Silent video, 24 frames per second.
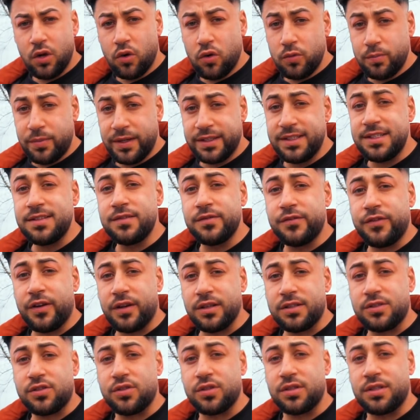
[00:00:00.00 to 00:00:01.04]
Und bei diesem
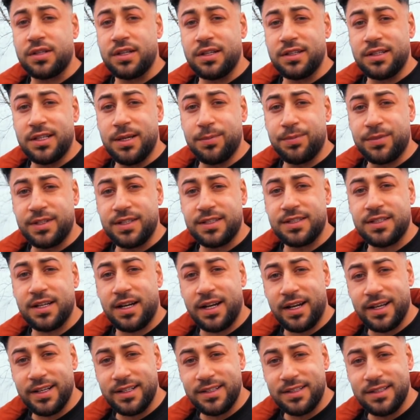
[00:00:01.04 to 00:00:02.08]
Fahrzeug gibt es
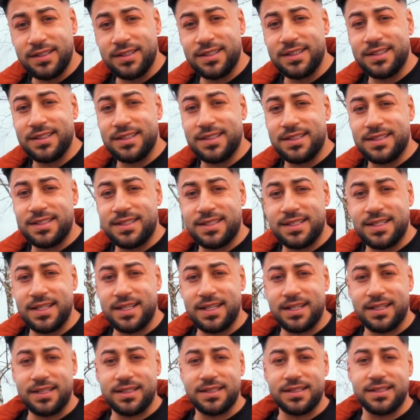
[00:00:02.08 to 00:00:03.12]
eine
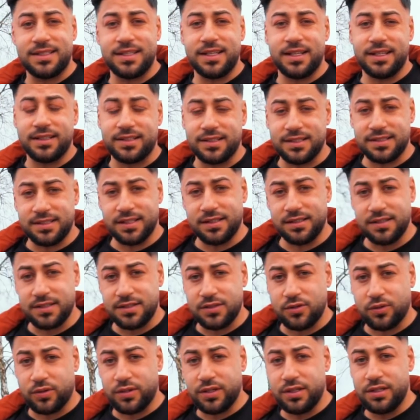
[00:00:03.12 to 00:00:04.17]
sehr, sehr interessante
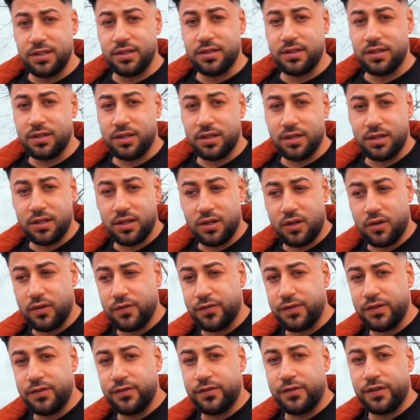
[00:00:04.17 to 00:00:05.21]
Story.
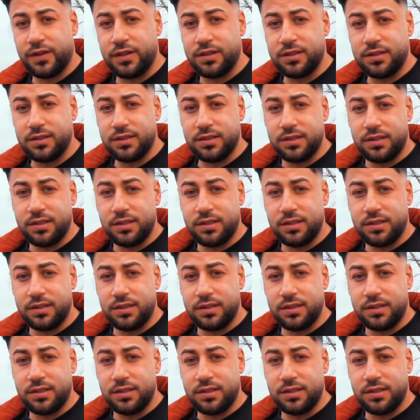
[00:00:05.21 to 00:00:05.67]
Auf jeden Fall